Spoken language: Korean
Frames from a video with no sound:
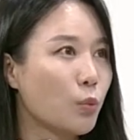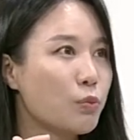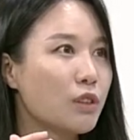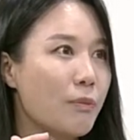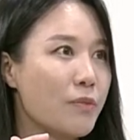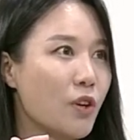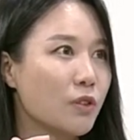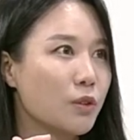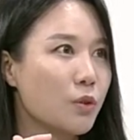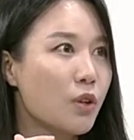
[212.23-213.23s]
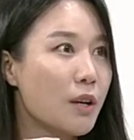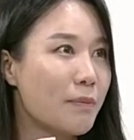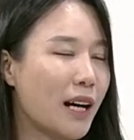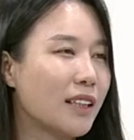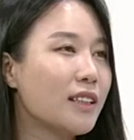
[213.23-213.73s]
높은 압력으로
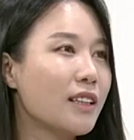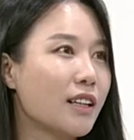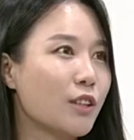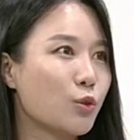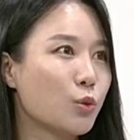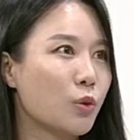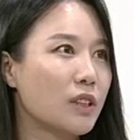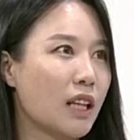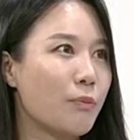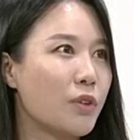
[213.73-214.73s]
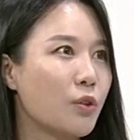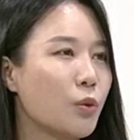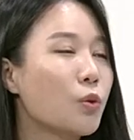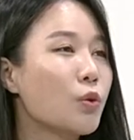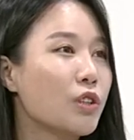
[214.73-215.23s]
많은 음. 양의 수소를 담는
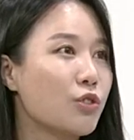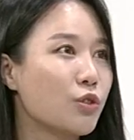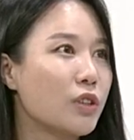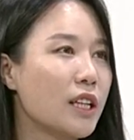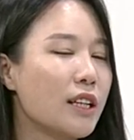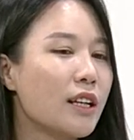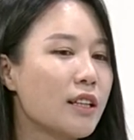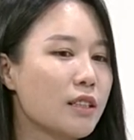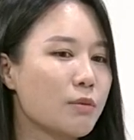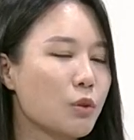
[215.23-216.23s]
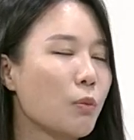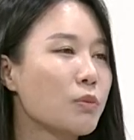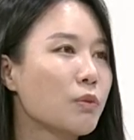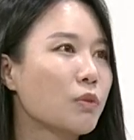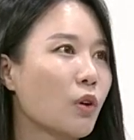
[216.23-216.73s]
이런 기술이 음. 지금
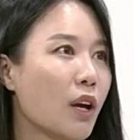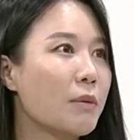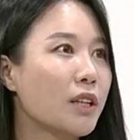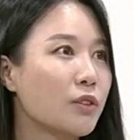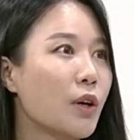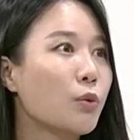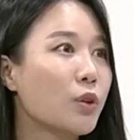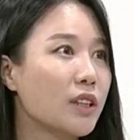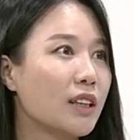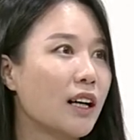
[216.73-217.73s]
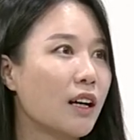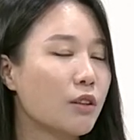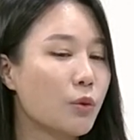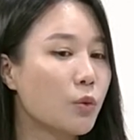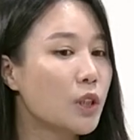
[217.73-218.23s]
점점 더 개발이 되고 있다.
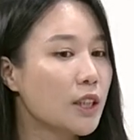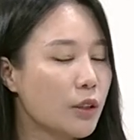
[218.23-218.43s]
그리고 음.